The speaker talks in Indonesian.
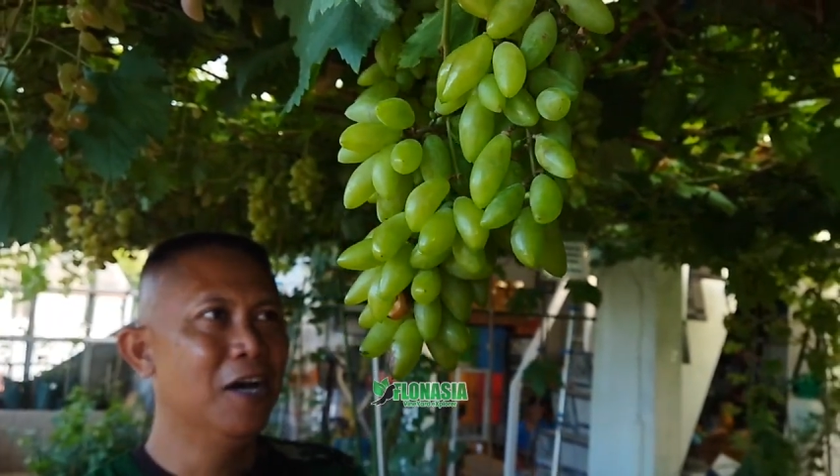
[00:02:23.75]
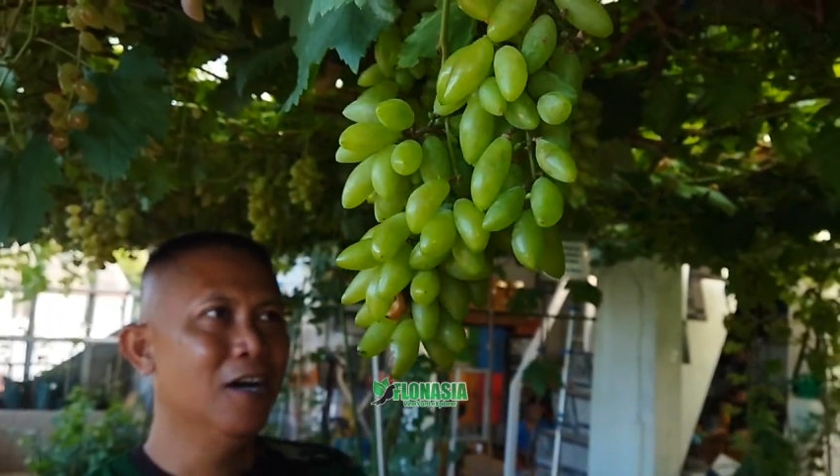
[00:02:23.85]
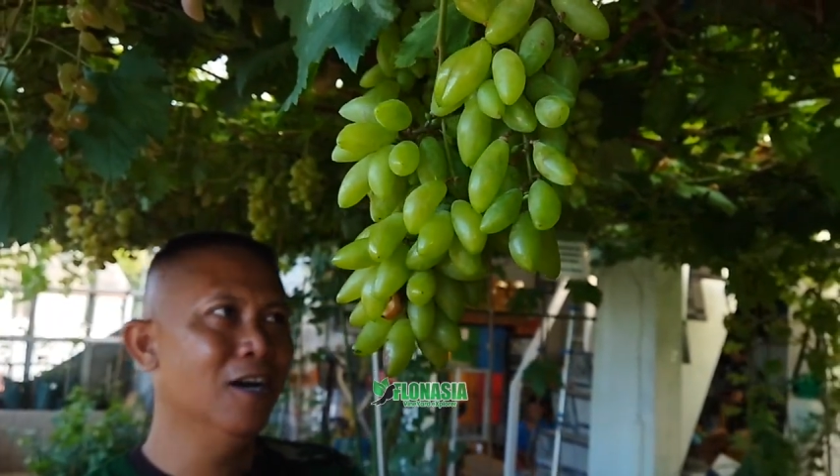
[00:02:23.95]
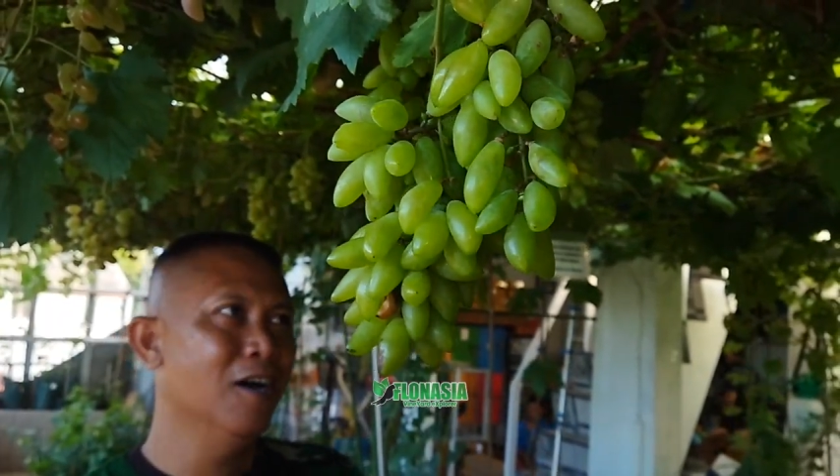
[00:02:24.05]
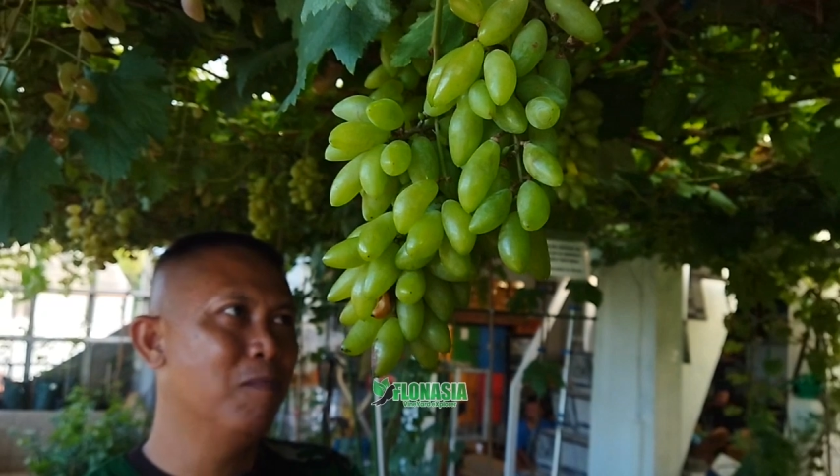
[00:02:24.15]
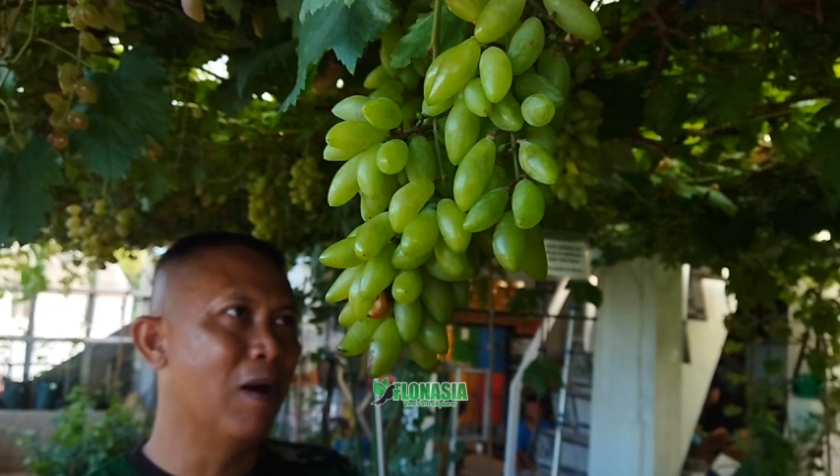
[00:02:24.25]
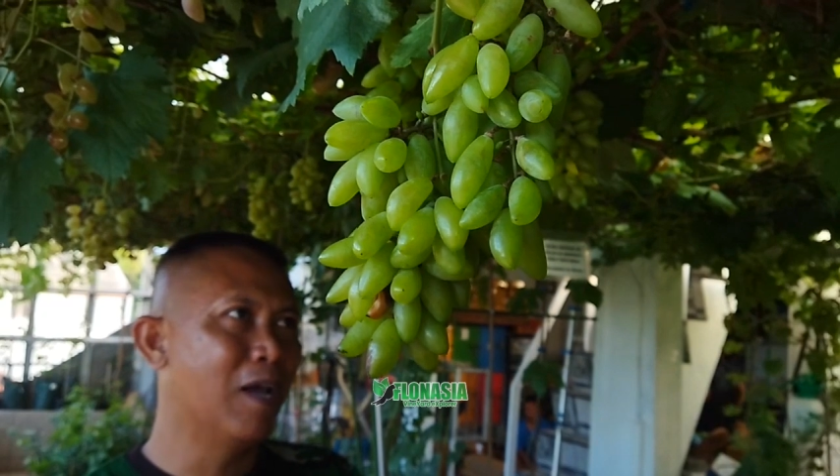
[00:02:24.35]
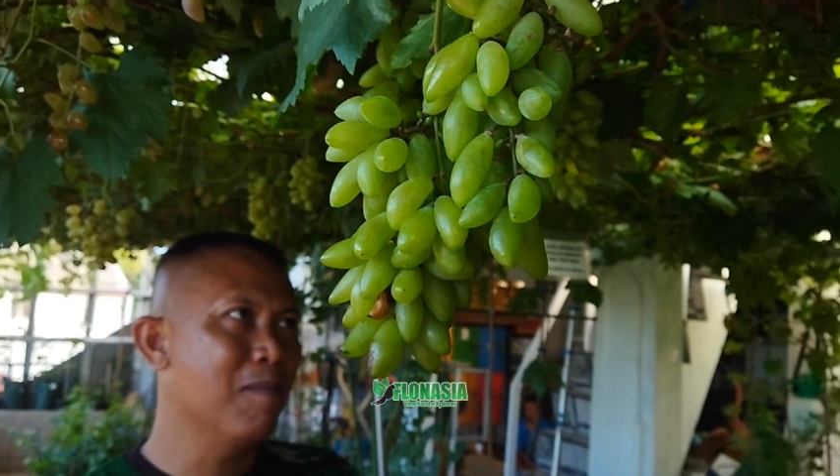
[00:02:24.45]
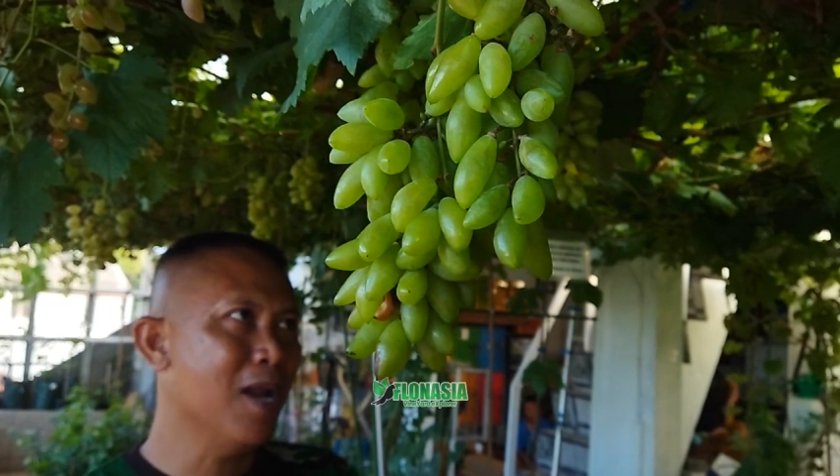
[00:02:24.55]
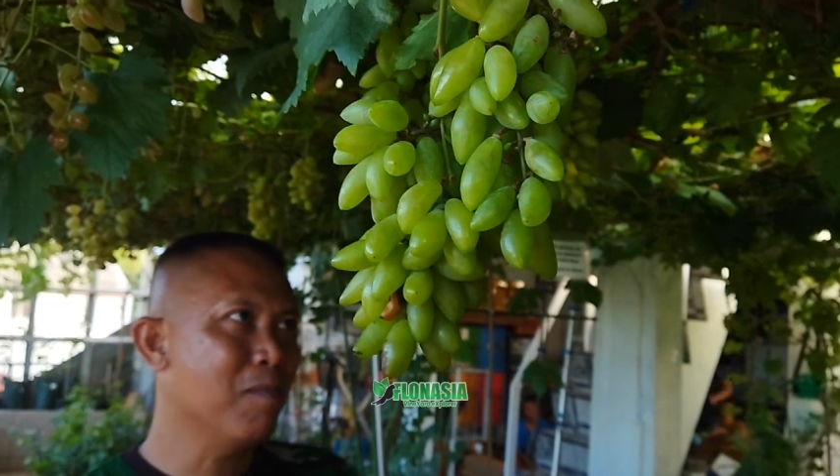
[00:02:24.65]
e,
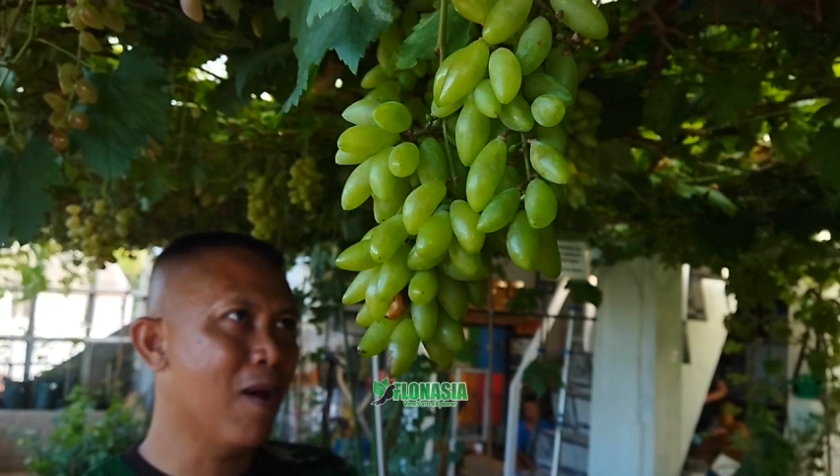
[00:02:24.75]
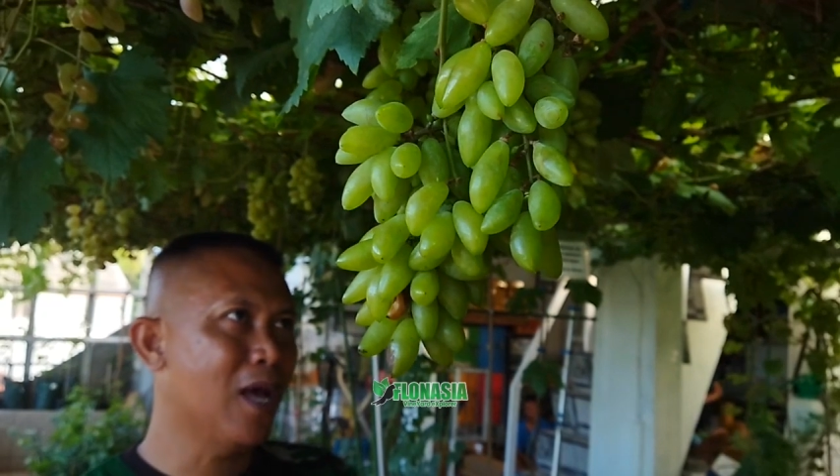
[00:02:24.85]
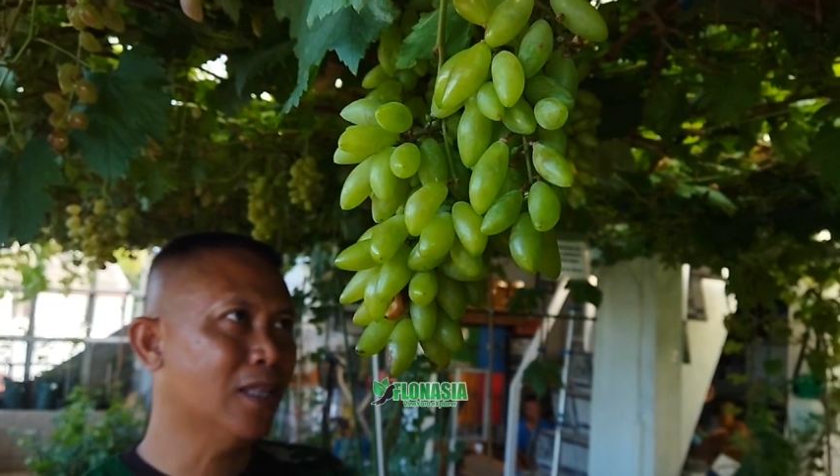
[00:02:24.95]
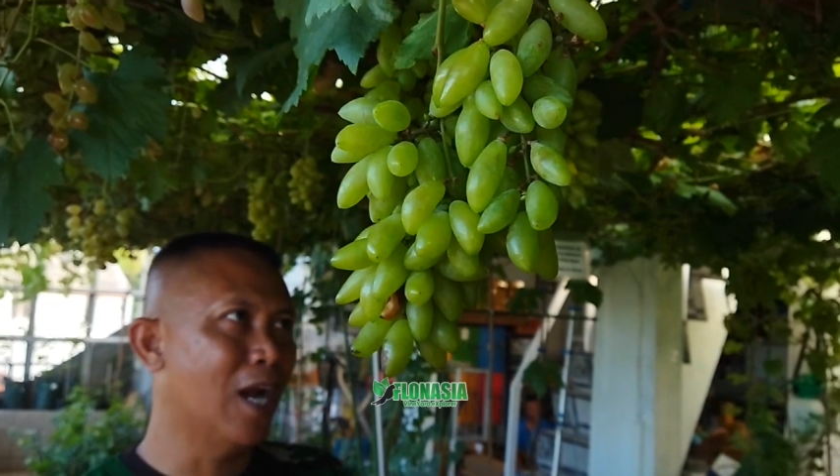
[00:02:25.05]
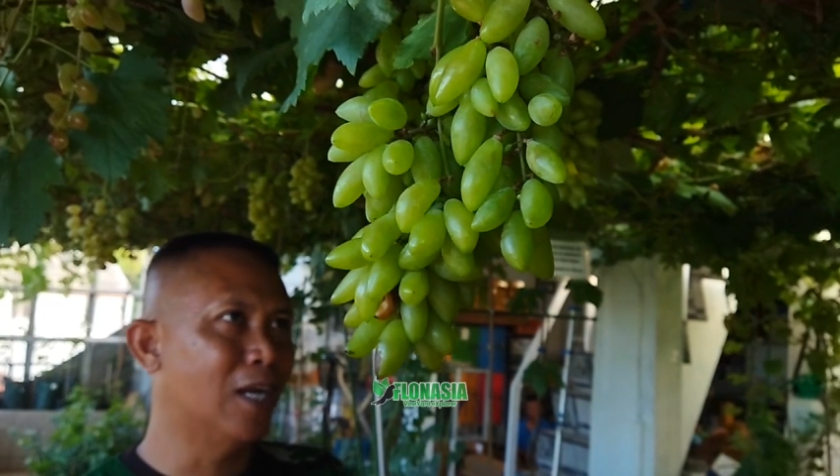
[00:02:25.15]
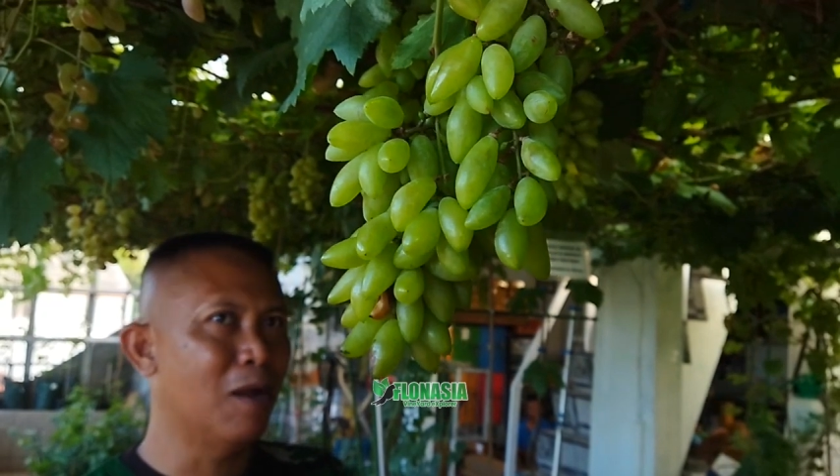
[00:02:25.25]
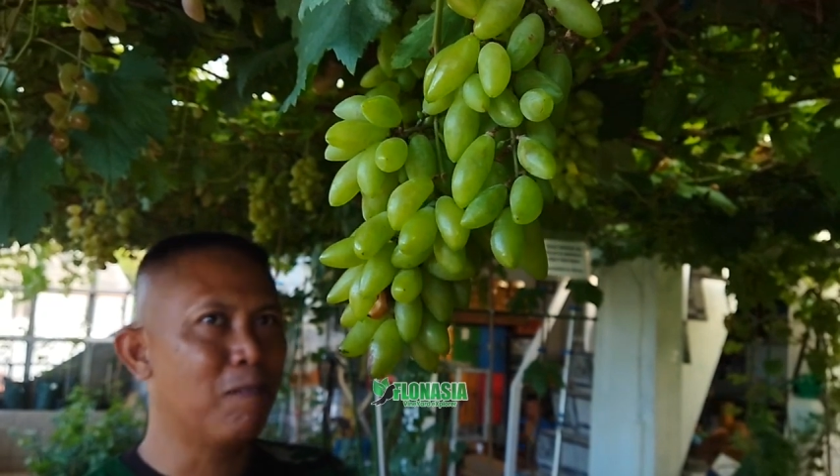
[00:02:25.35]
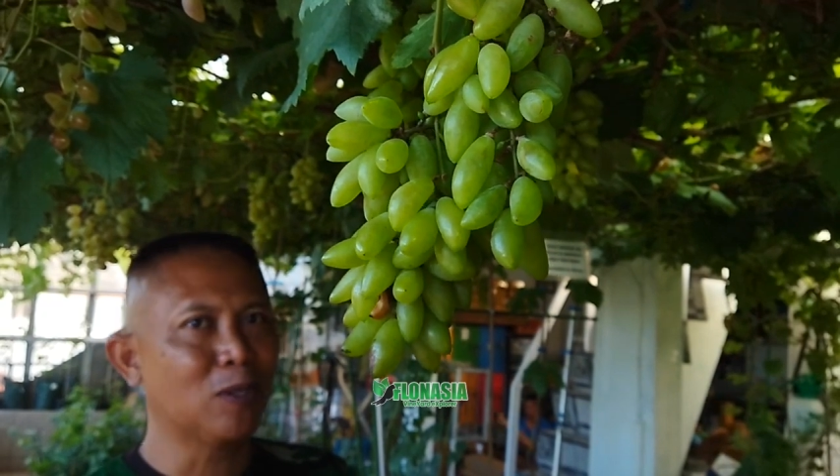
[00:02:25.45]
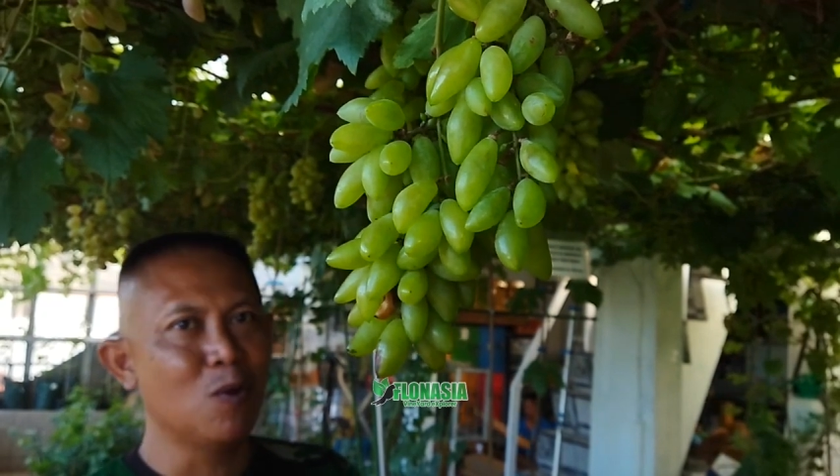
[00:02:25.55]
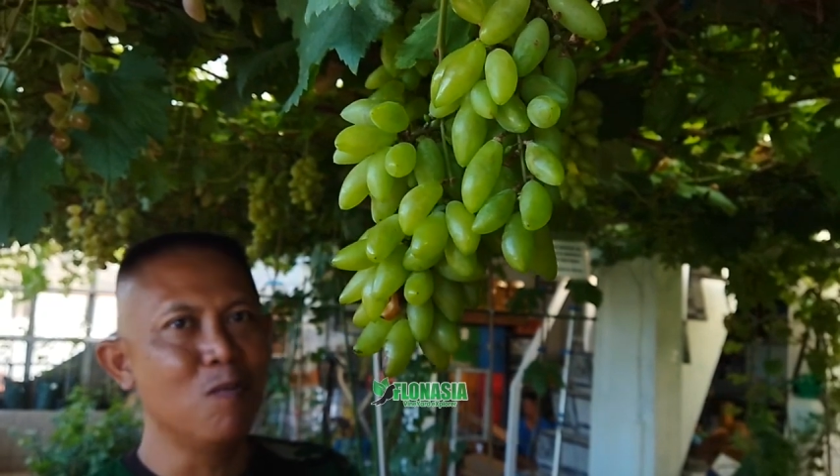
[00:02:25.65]
bagaimana Pak terhadap
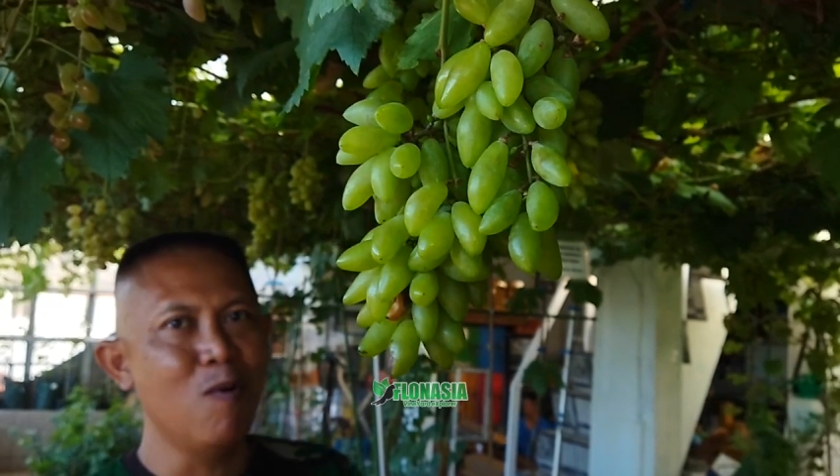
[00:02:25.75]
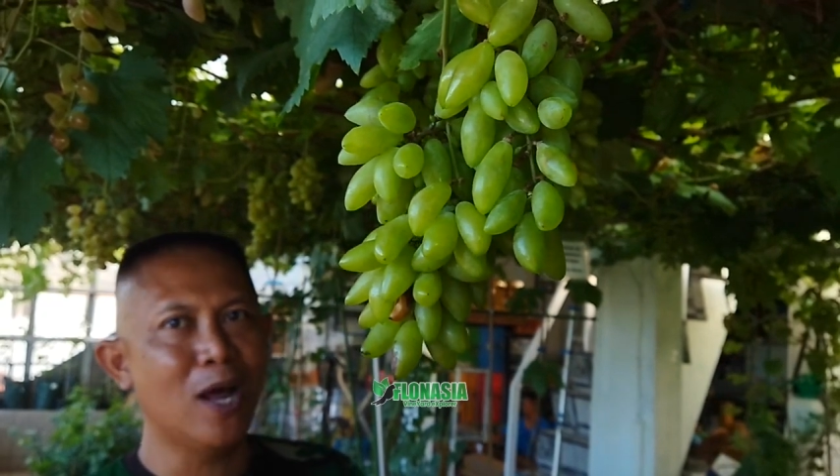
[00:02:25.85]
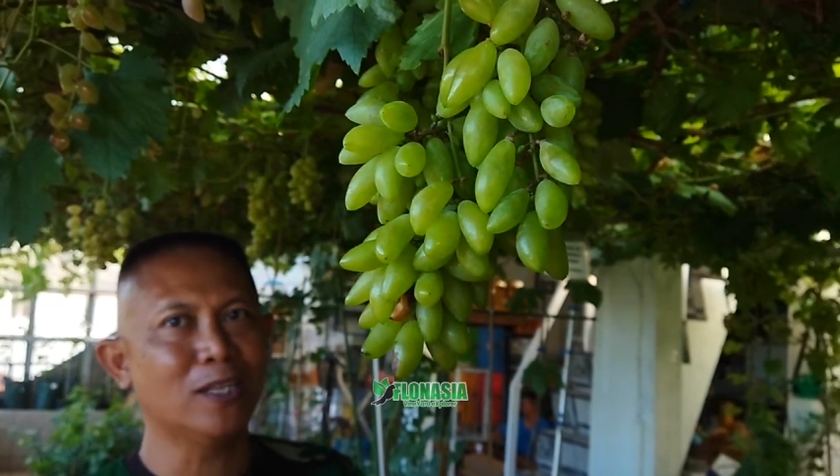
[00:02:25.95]
pertumbuhan?